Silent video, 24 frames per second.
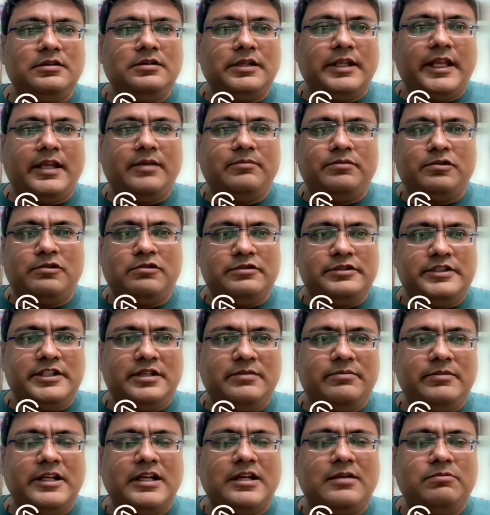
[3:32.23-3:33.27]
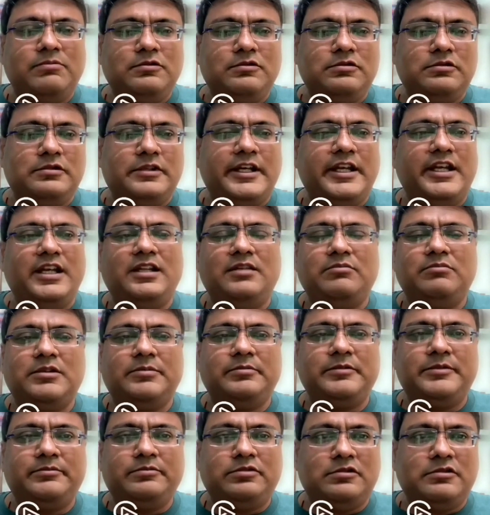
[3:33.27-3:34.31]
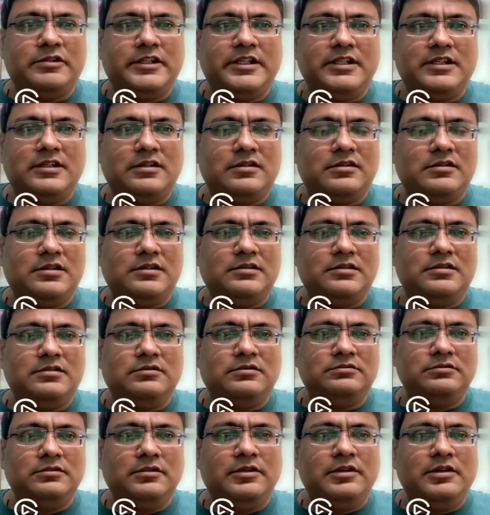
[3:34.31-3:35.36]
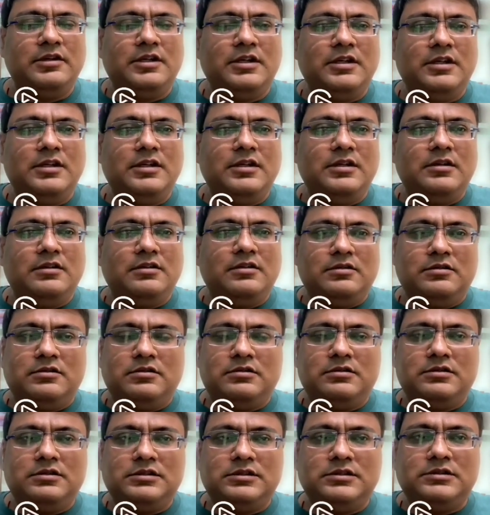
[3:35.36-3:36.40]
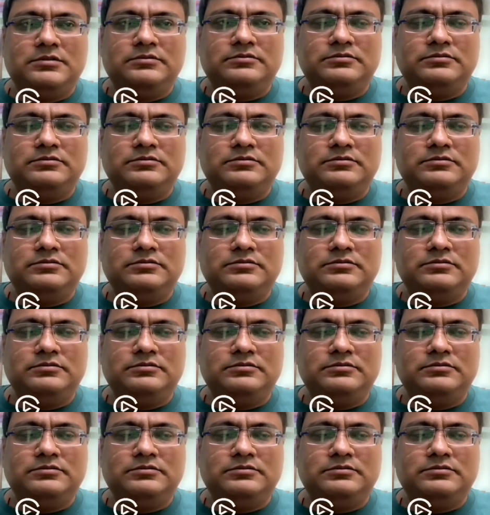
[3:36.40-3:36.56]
एक प्रोजेक्ट भी आपको ट्रेनिंग में मैं प्रोवाइड करवाता हूँ और